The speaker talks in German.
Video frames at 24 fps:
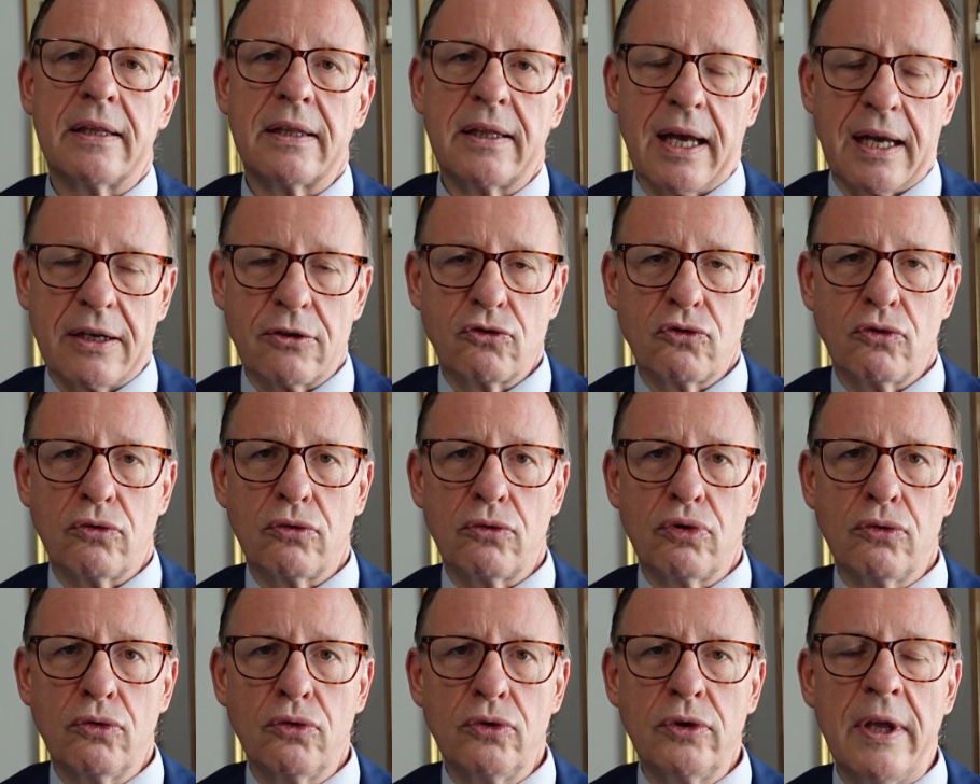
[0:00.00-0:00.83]
das zu
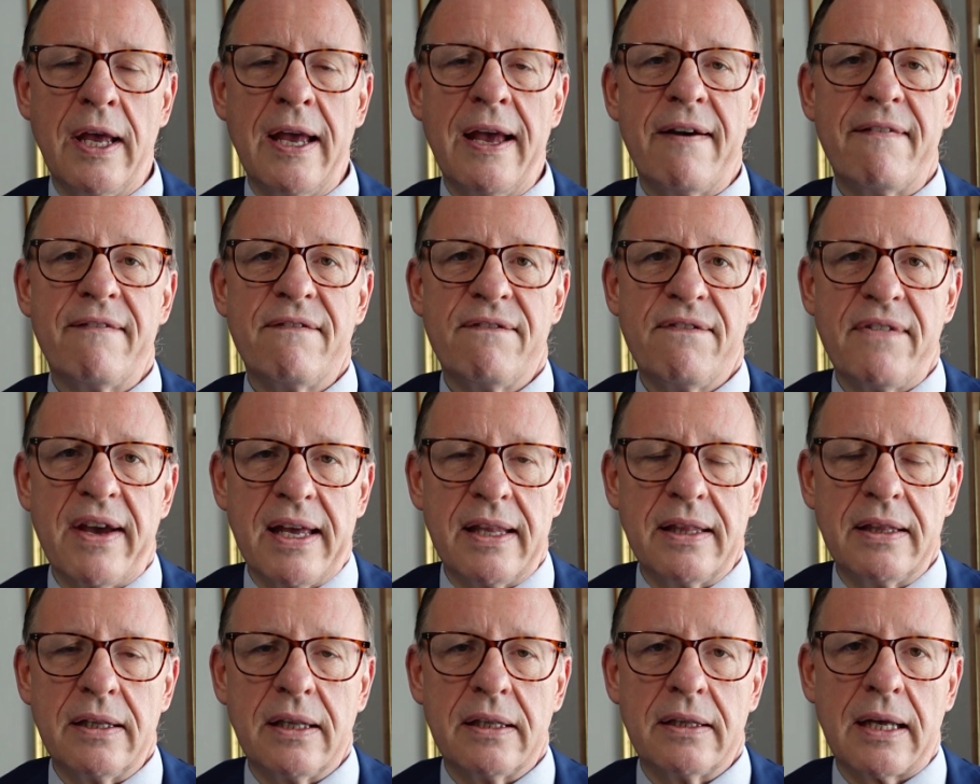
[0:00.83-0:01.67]
tun,
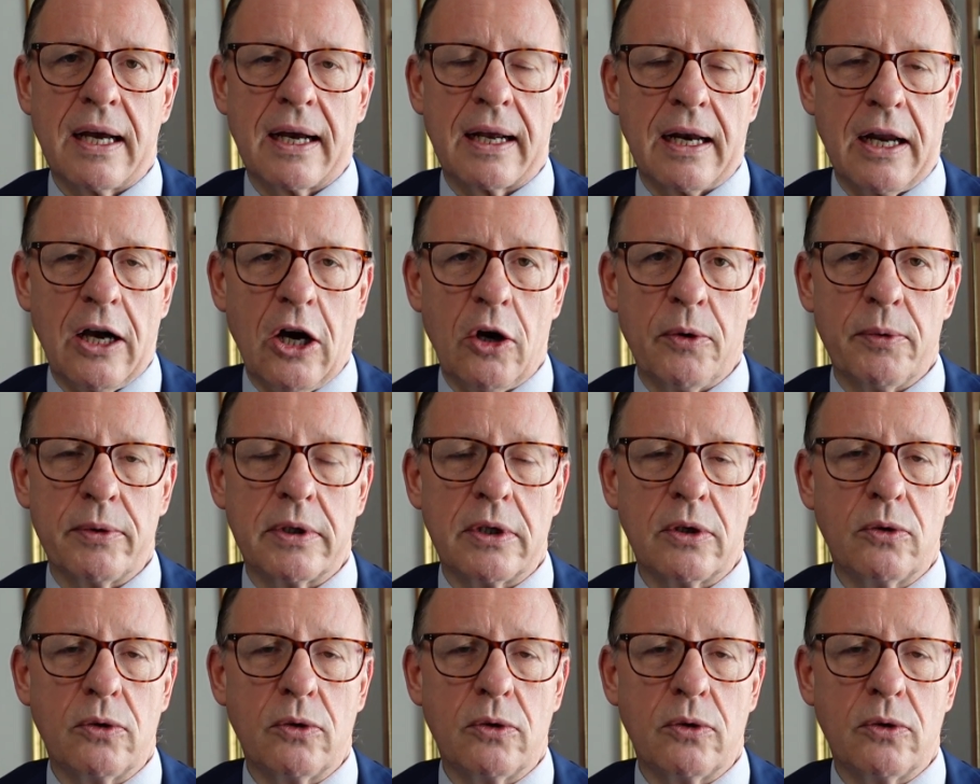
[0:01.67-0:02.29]
wenn der Glaube,